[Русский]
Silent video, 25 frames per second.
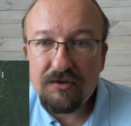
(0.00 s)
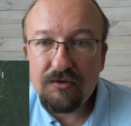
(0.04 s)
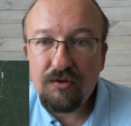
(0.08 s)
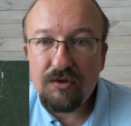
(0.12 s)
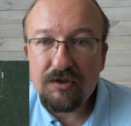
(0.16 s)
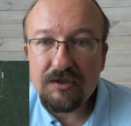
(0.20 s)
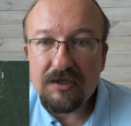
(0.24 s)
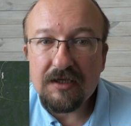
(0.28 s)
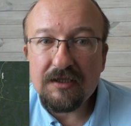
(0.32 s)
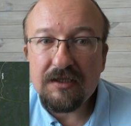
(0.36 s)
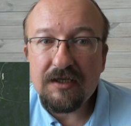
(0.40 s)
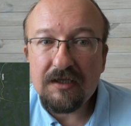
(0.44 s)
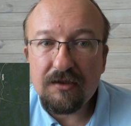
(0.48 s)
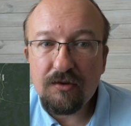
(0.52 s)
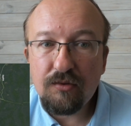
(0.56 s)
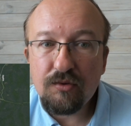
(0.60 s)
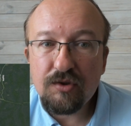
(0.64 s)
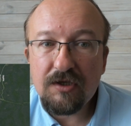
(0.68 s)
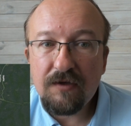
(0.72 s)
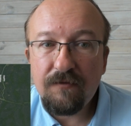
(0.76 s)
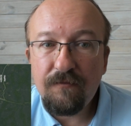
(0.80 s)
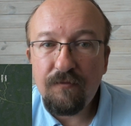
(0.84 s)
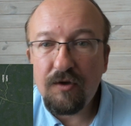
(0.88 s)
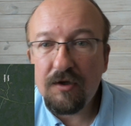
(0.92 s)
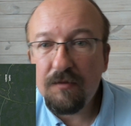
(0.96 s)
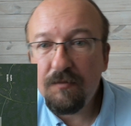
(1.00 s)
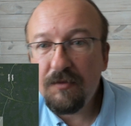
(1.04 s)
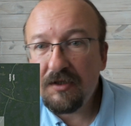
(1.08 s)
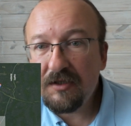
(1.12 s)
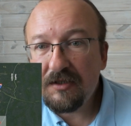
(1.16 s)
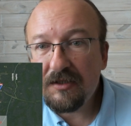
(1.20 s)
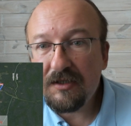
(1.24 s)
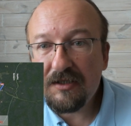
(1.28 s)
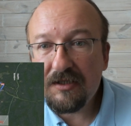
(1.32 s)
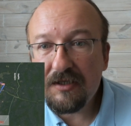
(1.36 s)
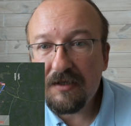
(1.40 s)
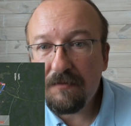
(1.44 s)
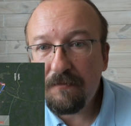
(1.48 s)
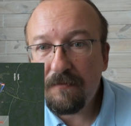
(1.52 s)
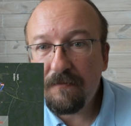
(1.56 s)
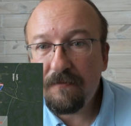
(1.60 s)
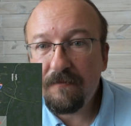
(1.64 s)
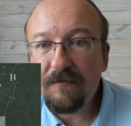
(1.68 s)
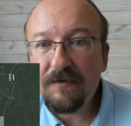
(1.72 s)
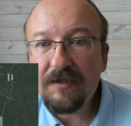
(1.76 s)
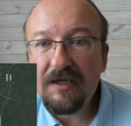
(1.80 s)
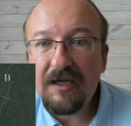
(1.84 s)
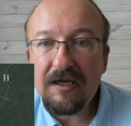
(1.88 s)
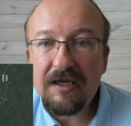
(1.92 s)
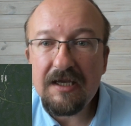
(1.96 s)
то есть когда ты уже оформился, тебя
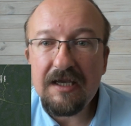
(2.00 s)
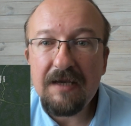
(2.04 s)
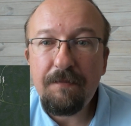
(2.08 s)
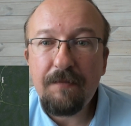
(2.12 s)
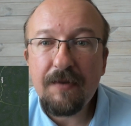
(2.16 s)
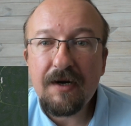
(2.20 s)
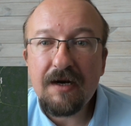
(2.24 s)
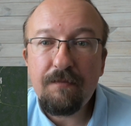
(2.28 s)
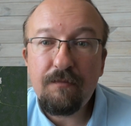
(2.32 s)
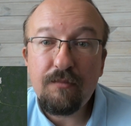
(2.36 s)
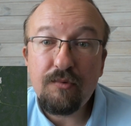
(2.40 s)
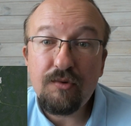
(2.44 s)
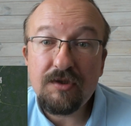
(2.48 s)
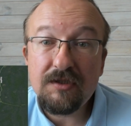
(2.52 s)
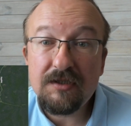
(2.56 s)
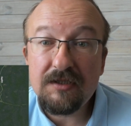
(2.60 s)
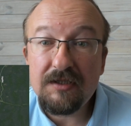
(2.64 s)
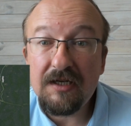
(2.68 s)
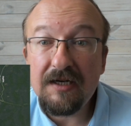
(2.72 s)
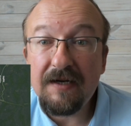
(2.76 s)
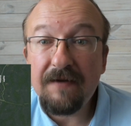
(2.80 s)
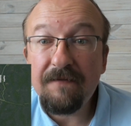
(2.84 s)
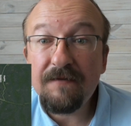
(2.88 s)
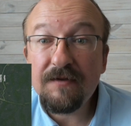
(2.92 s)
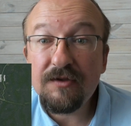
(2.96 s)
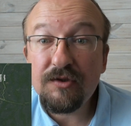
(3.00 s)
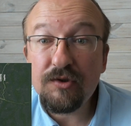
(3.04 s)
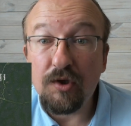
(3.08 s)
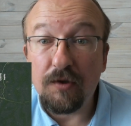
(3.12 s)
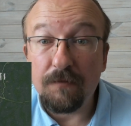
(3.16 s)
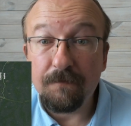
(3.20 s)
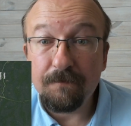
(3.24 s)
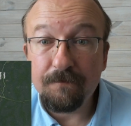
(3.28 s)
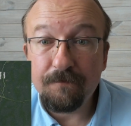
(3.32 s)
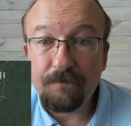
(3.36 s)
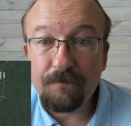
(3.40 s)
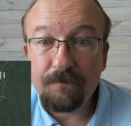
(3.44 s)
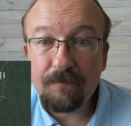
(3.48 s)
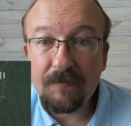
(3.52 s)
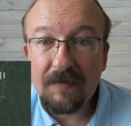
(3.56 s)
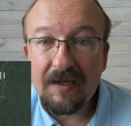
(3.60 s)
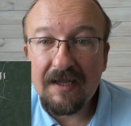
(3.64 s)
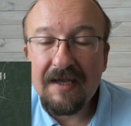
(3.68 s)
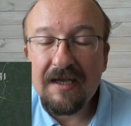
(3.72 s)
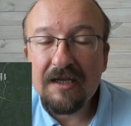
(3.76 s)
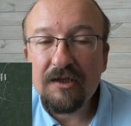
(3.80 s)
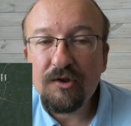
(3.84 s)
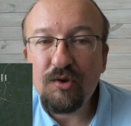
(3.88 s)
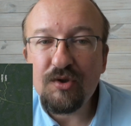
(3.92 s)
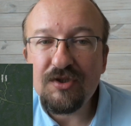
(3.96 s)
взяли и пропустили. Все.
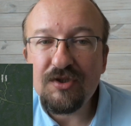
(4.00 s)
То